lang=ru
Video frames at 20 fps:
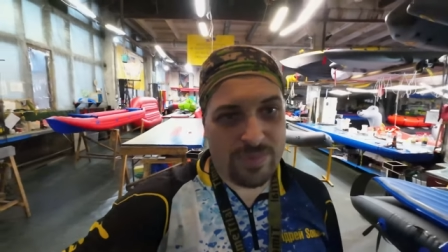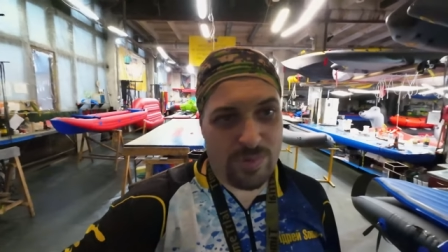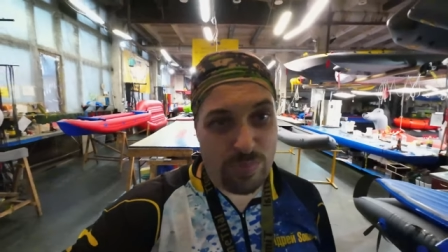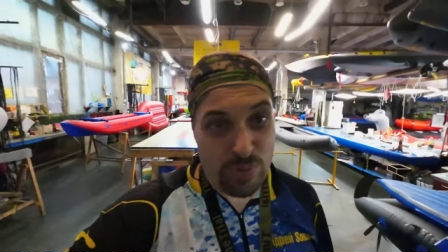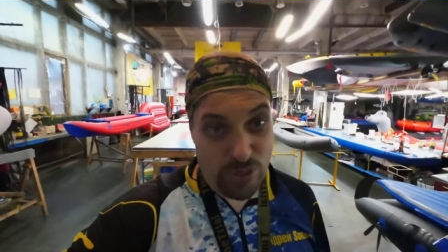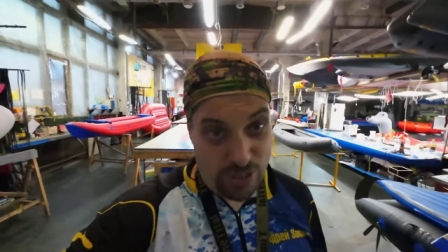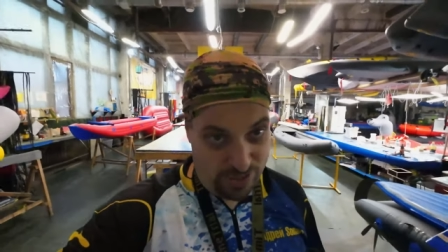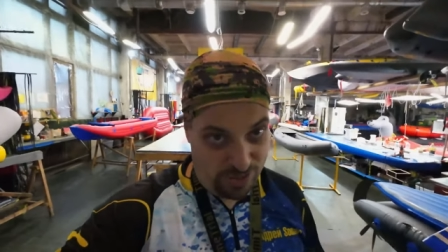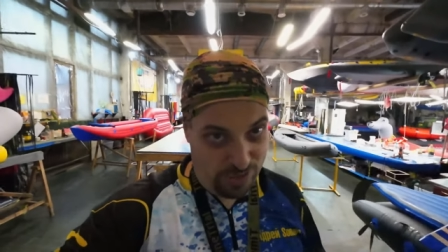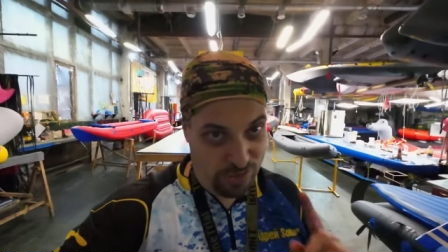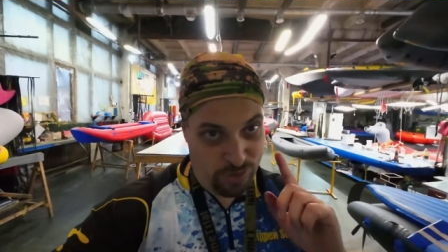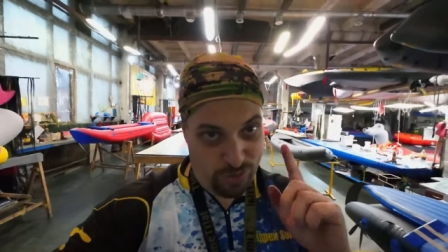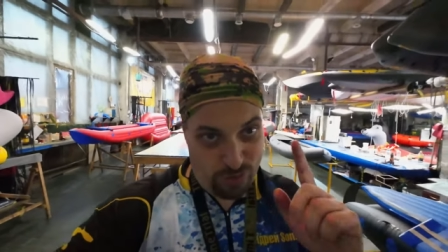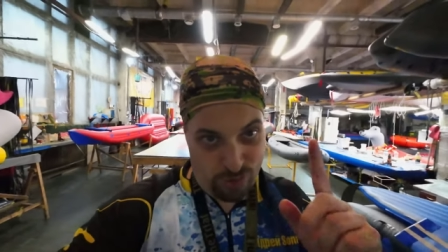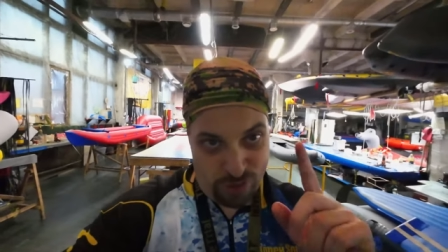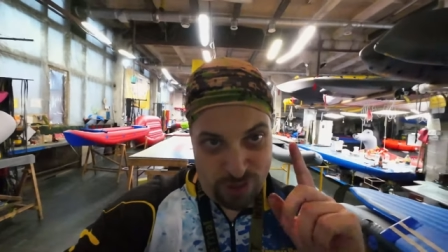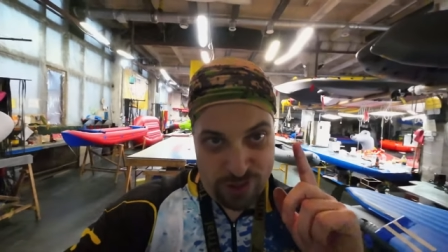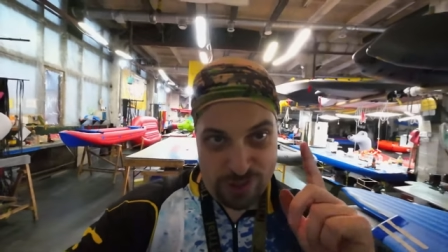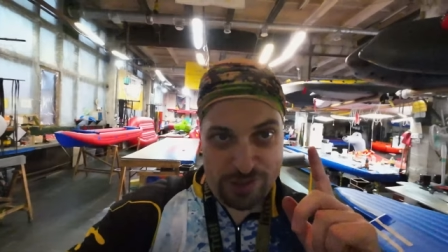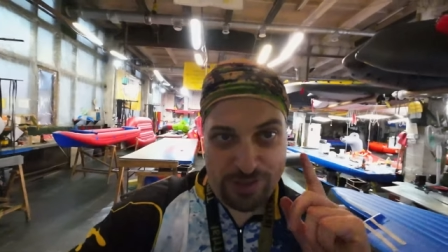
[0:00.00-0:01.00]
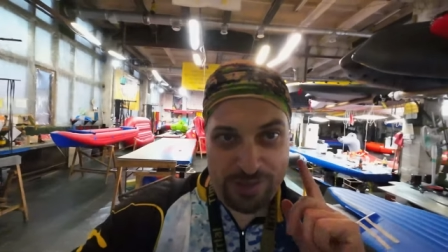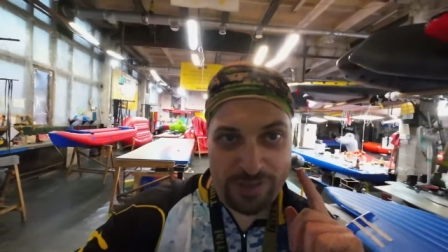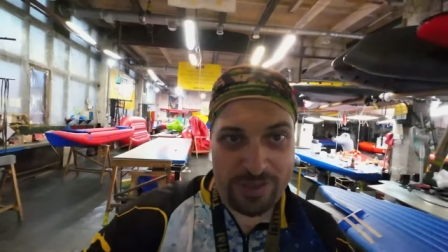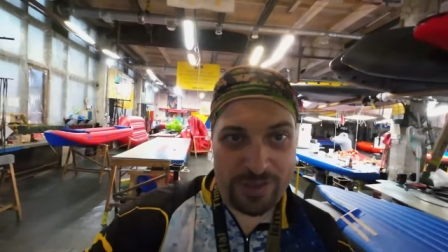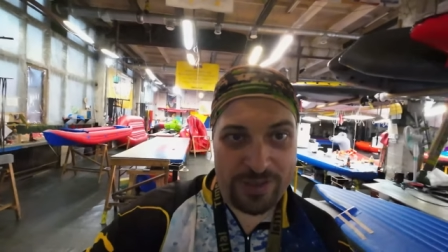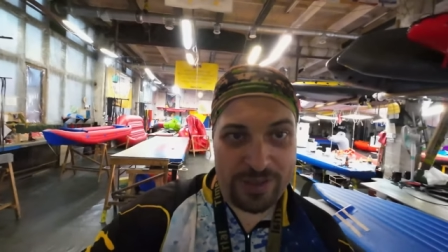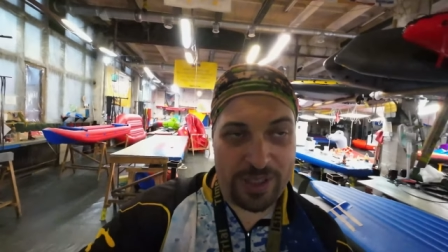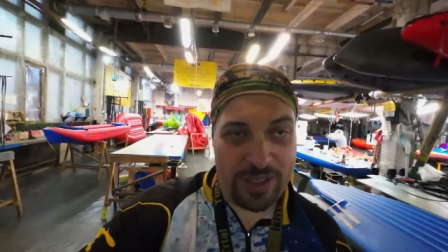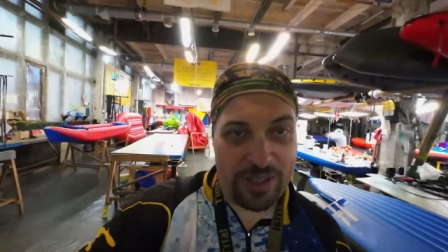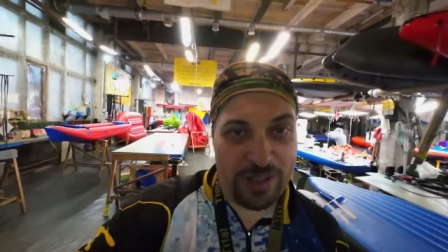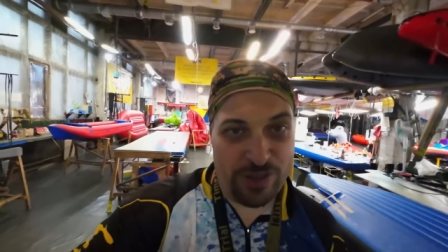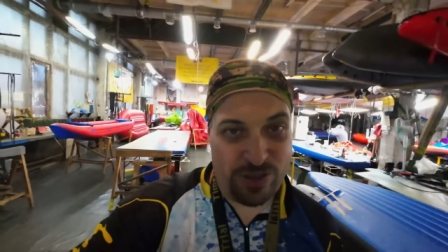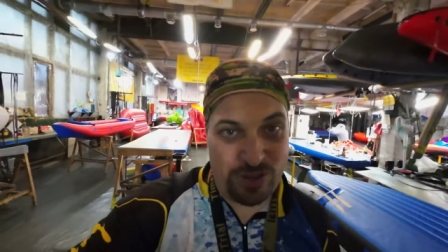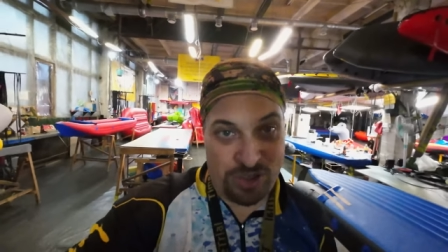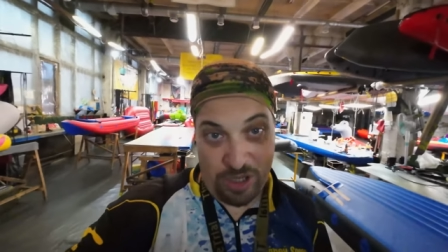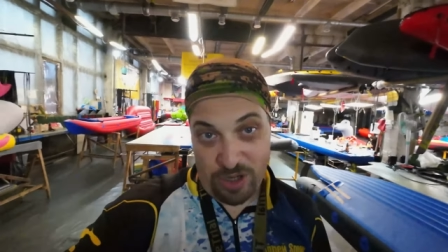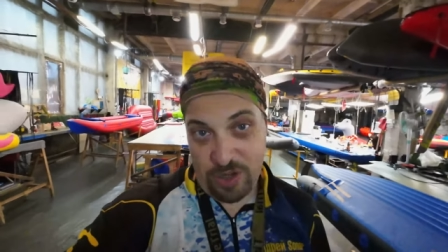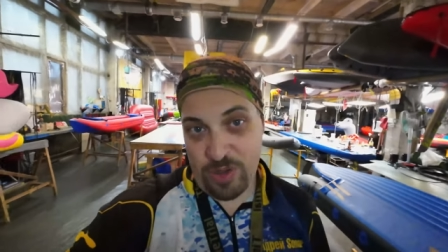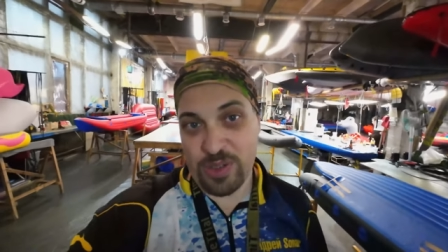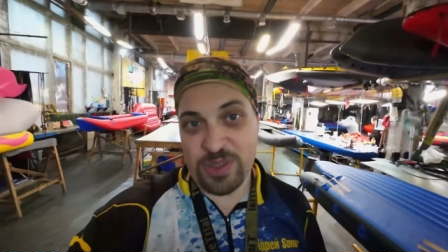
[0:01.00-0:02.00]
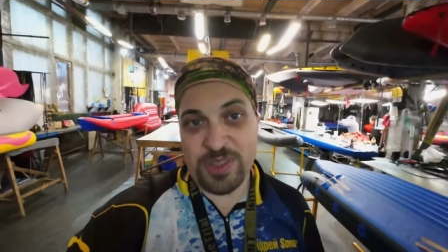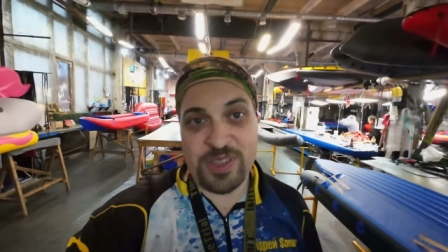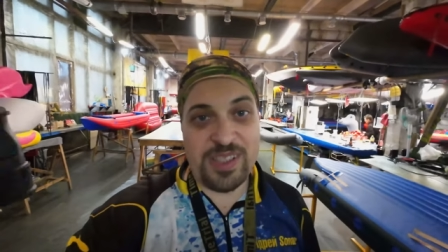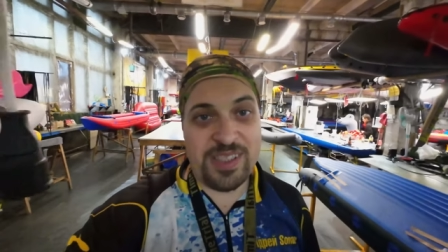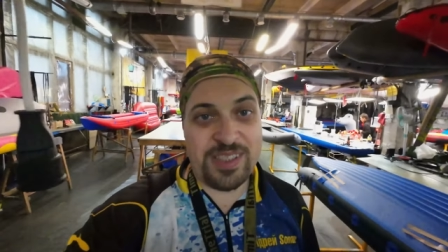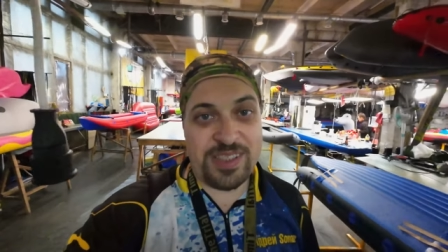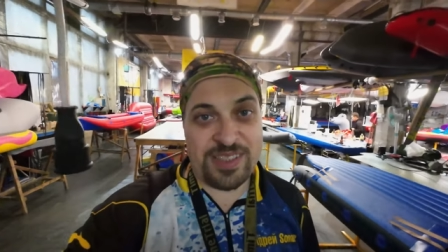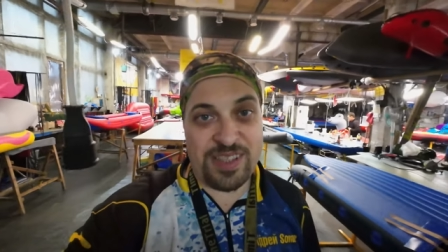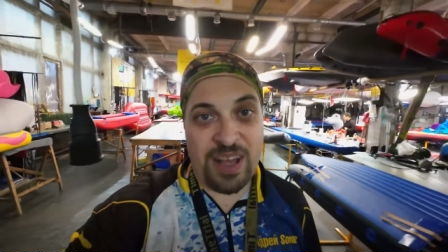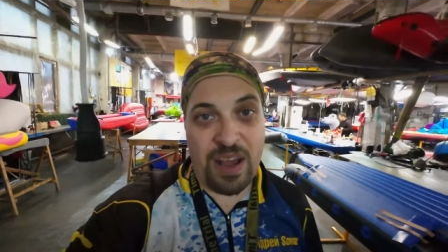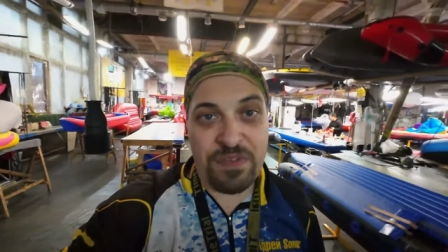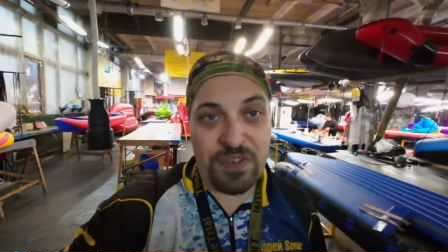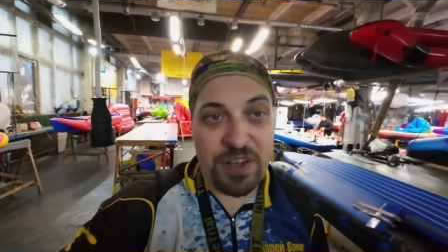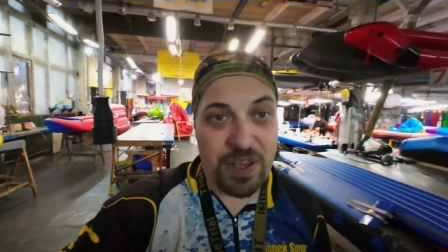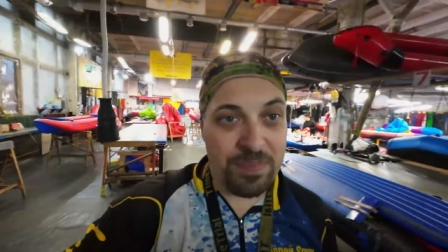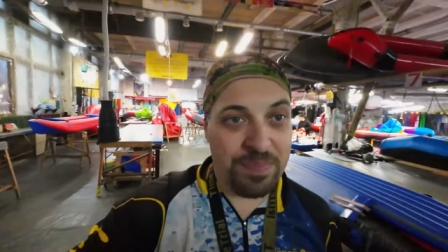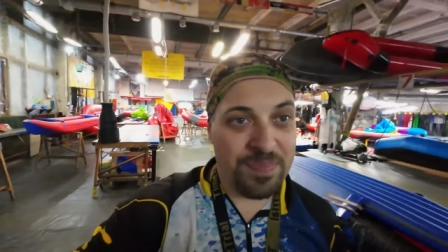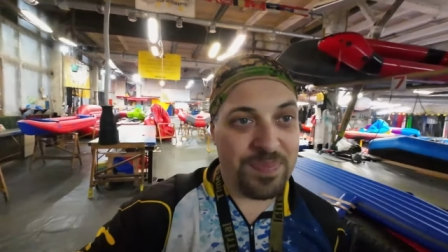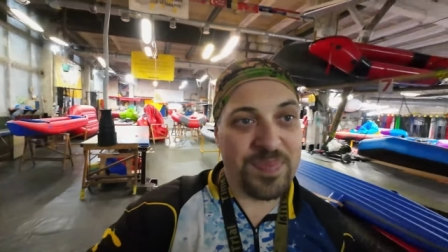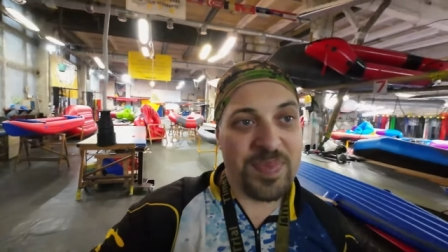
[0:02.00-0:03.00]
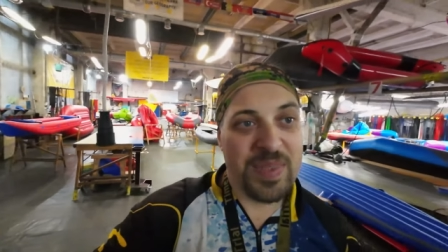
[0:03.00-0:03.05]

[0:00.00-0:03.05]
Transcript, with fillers: У меня на нее есть такие серьезные ставки.